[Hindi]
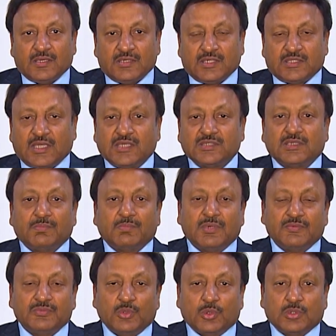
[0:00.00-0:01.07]

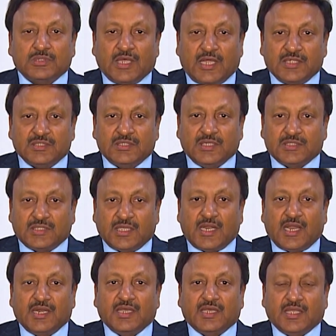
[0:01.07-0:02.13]
यथासंभव योगदान देते
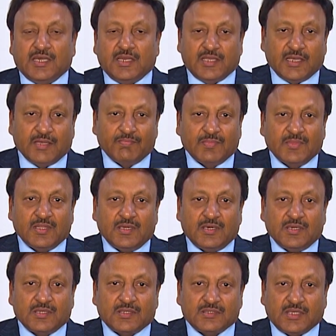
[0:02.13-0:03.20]
रहने के लिए
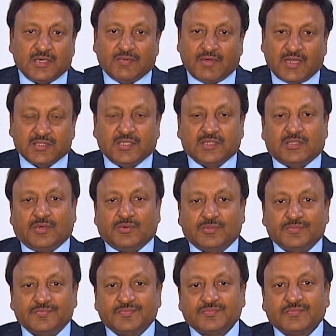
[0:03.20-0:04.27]
धन्यवाद देता हूँ
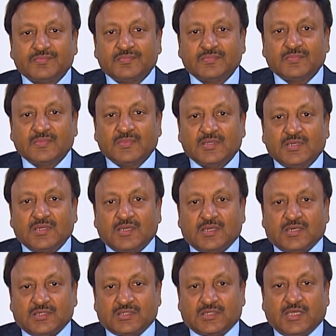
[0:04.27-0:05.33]

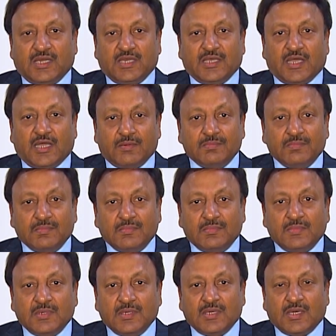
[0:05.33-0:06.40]
इसके लिए हम
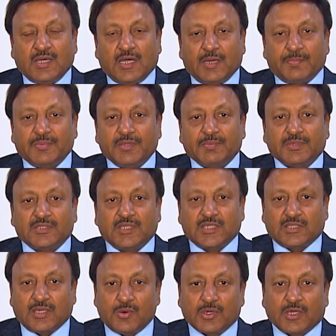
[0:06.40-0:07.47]
अपने
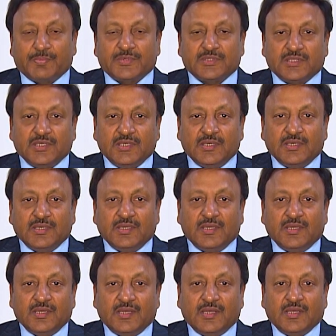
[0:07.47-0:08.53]
मतदाताओं के प्रति
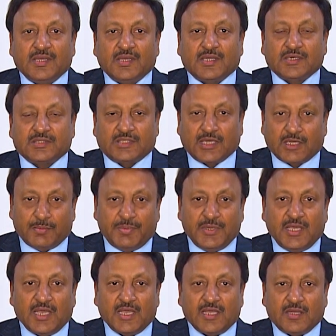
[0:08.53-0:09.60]
कृतज्ञ
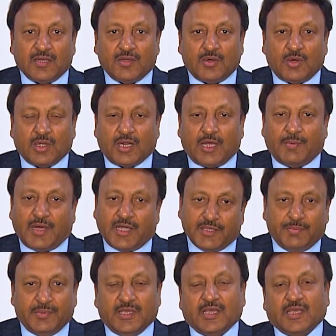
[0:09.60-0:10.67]
भी हैं और
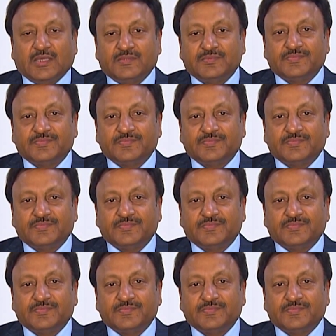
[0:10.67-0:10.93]
आभारी भी हैं